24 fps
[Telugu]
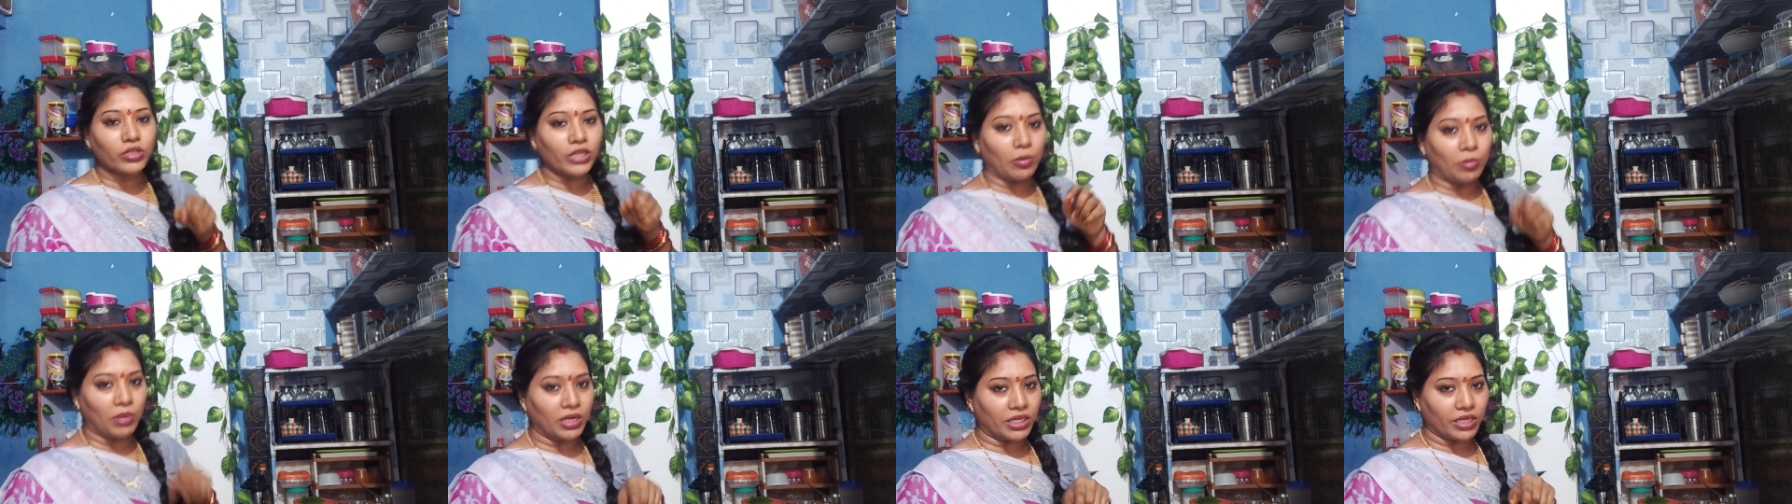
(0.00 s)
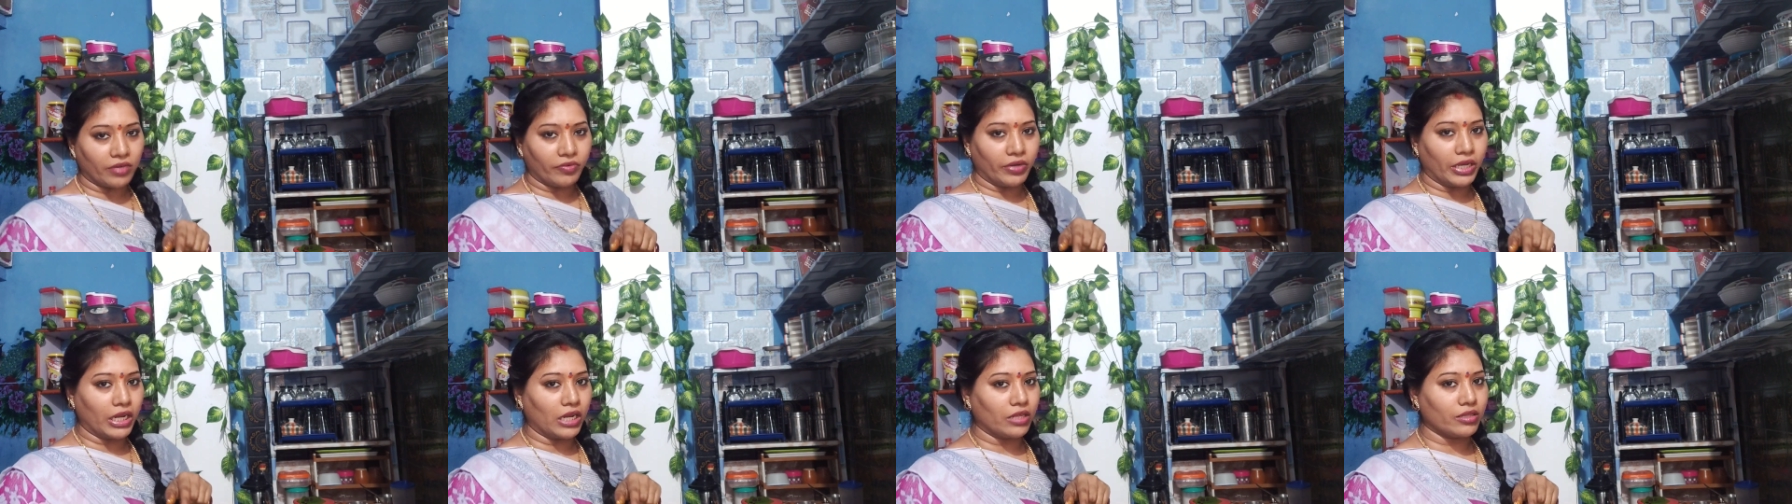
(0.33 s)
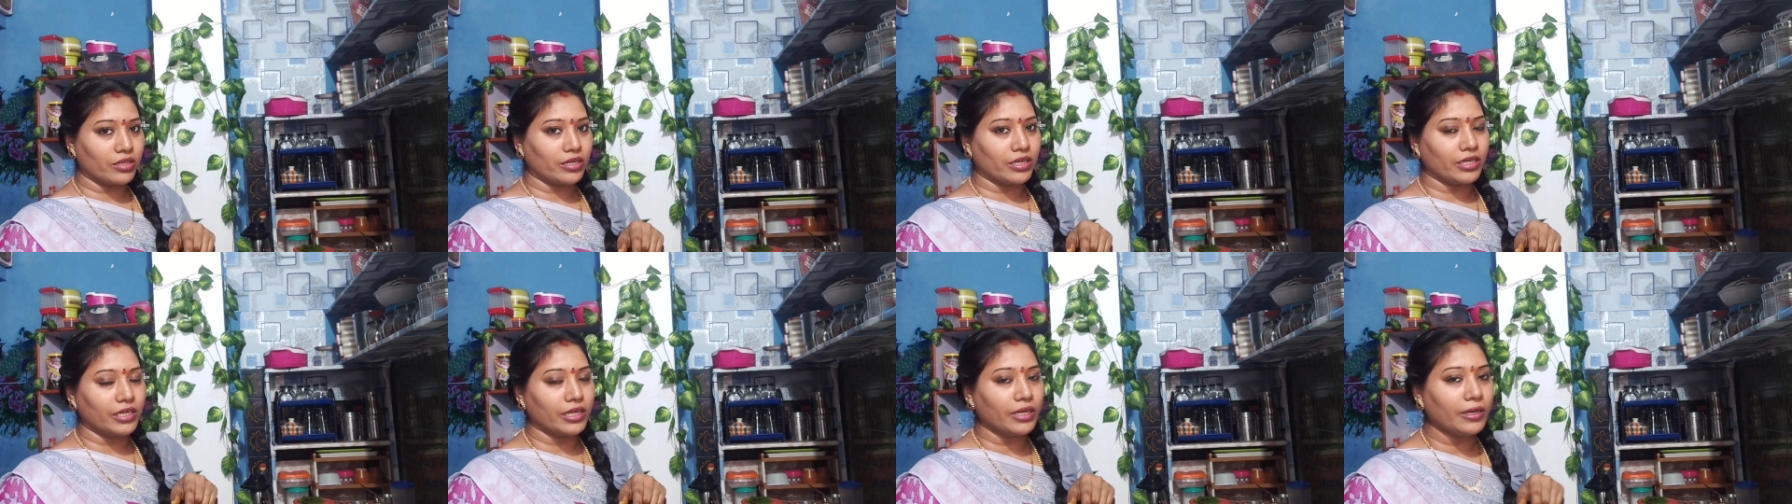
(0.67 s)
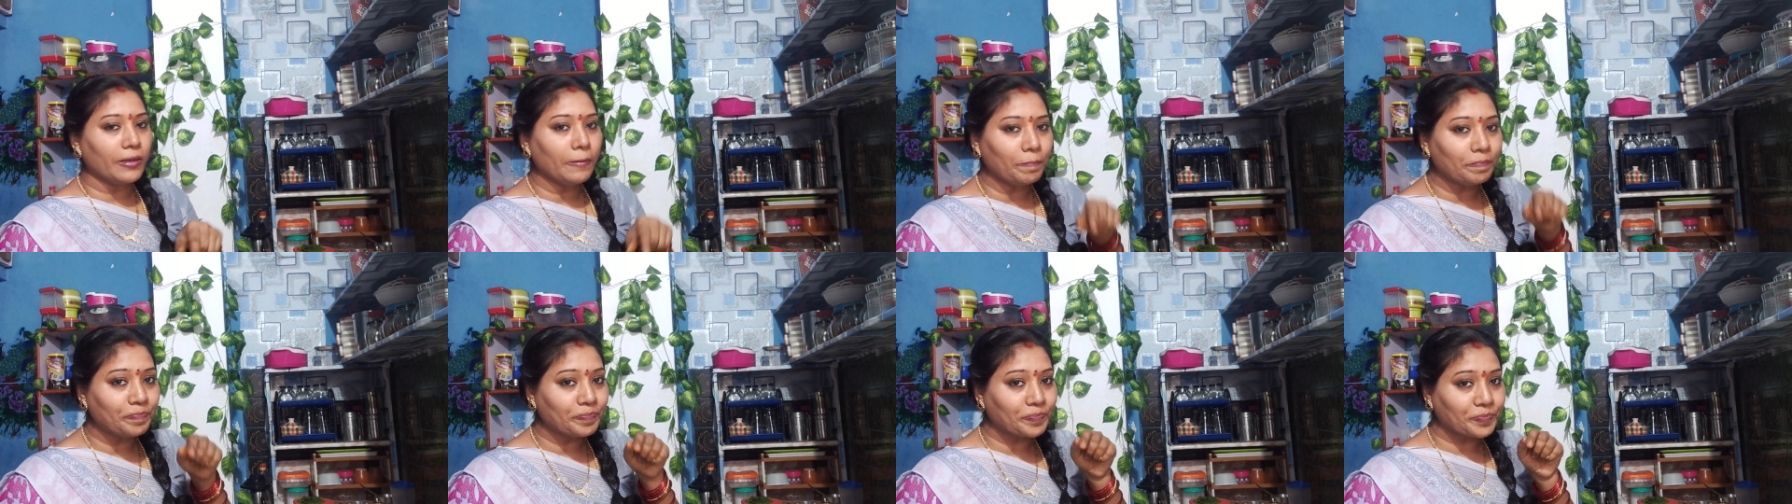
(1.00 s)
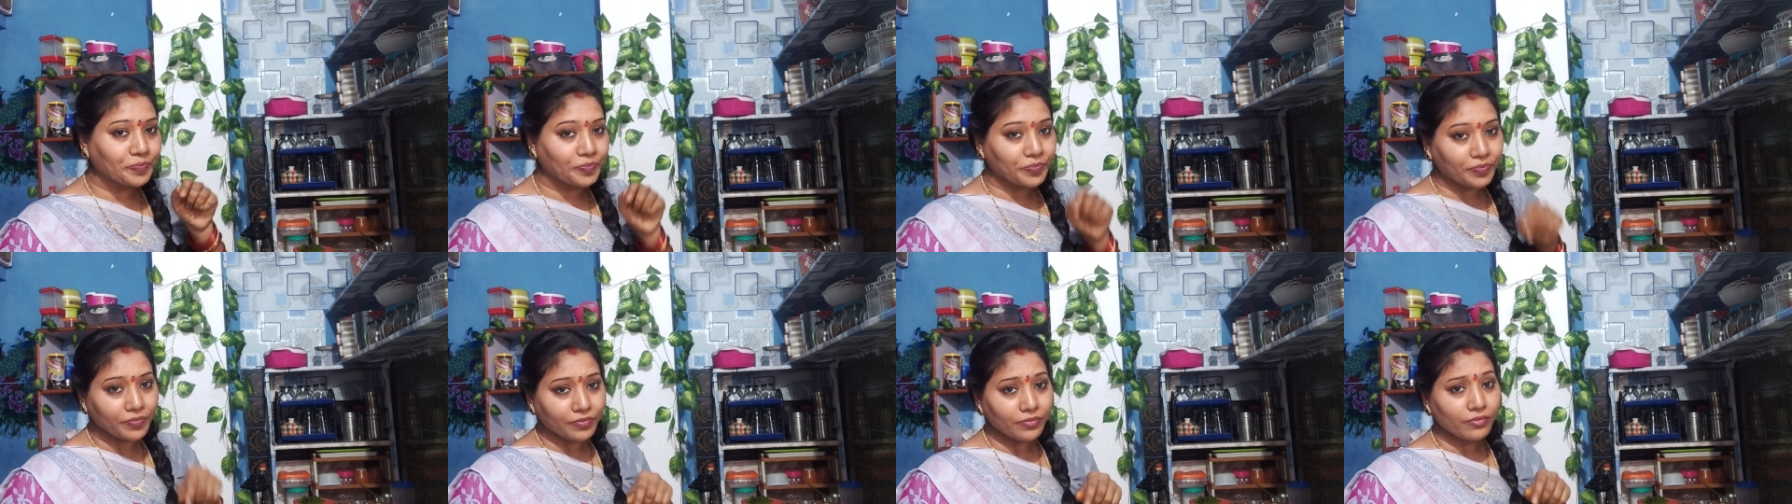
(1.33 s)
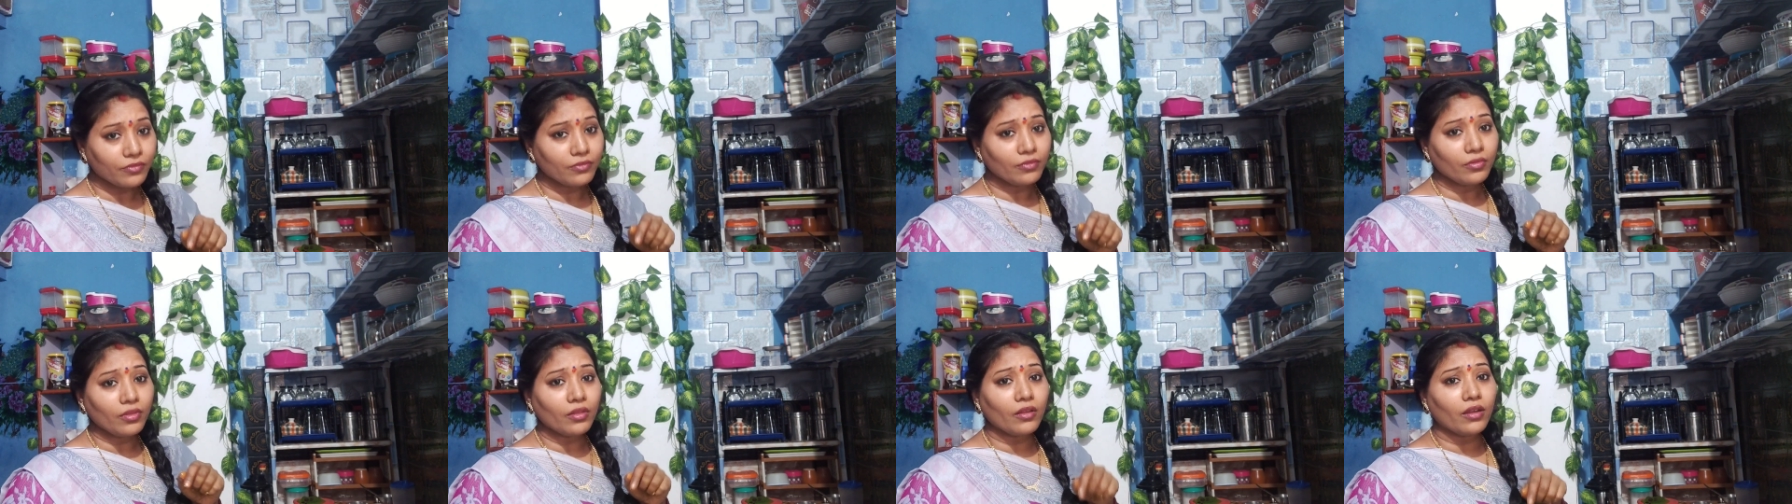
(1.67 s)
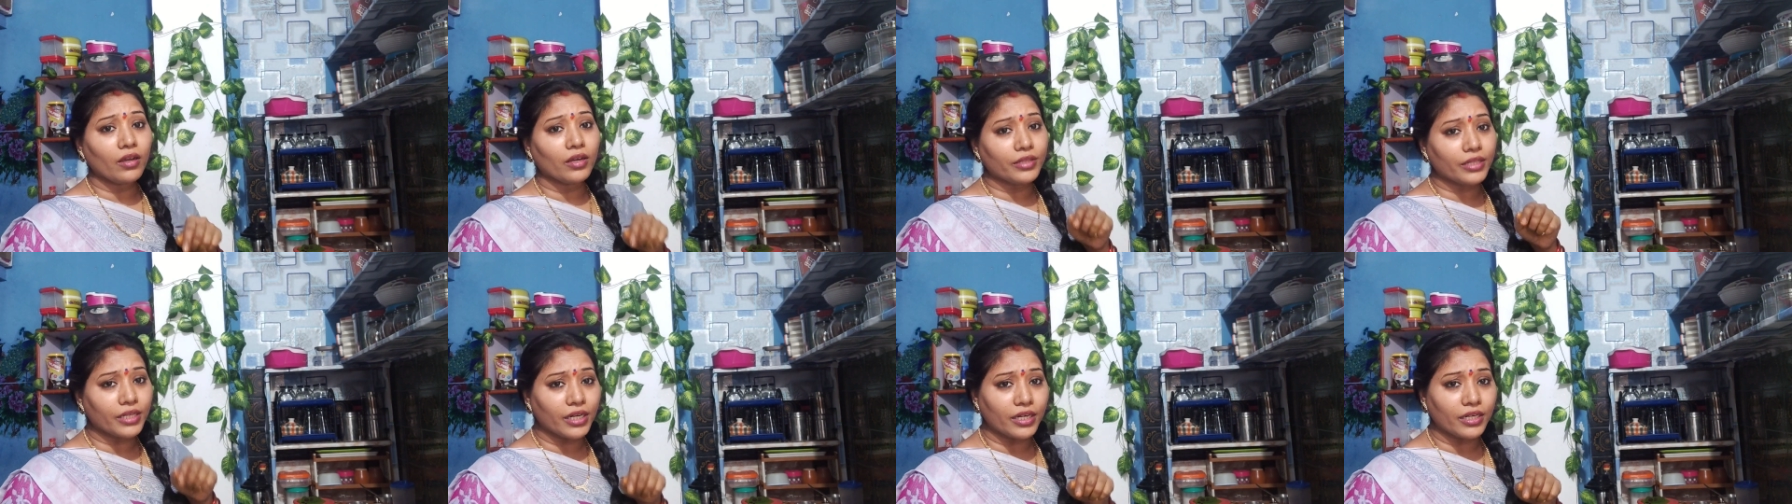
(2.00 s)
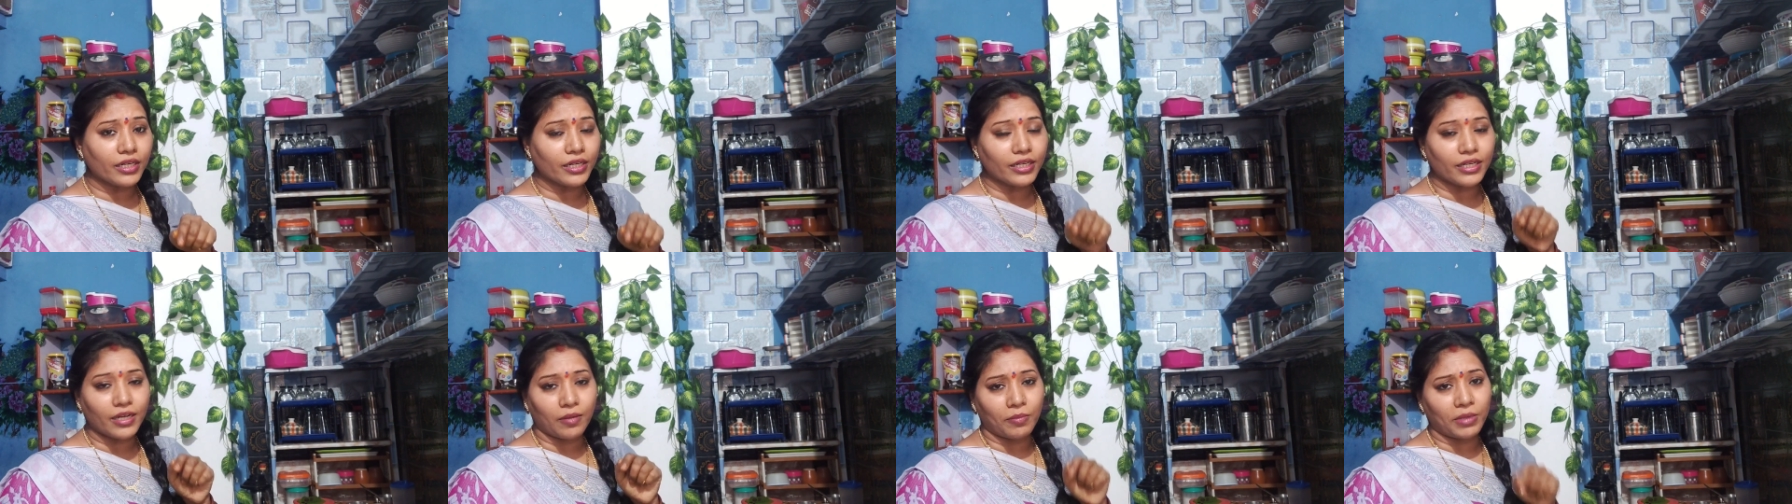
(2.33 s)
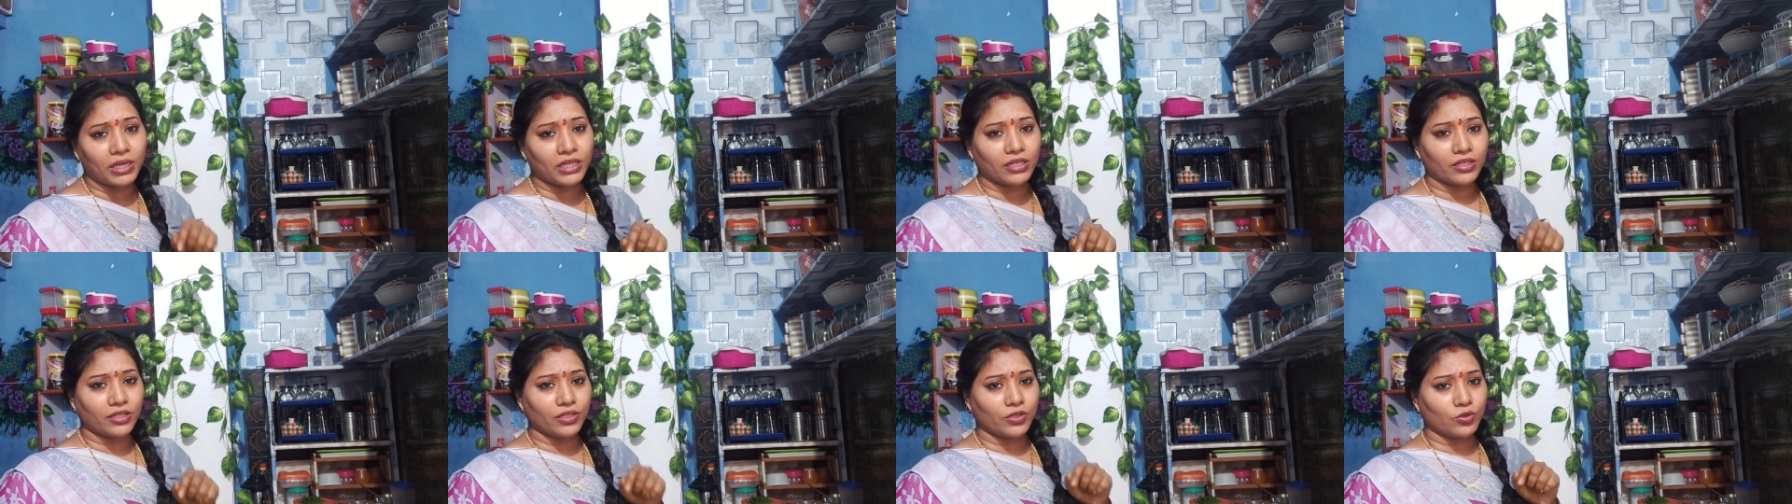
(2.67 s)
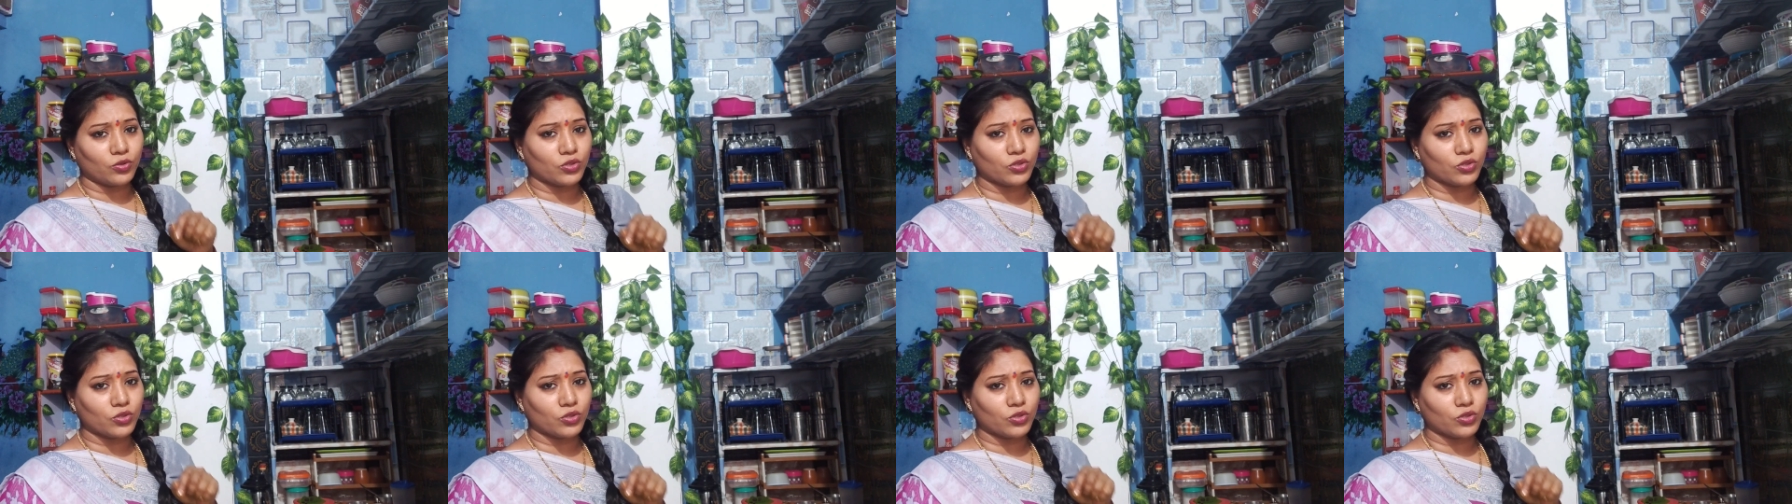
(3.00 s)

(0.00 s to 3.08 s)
టమాటా వేయలేదండి ఎందుకంటే టమాటా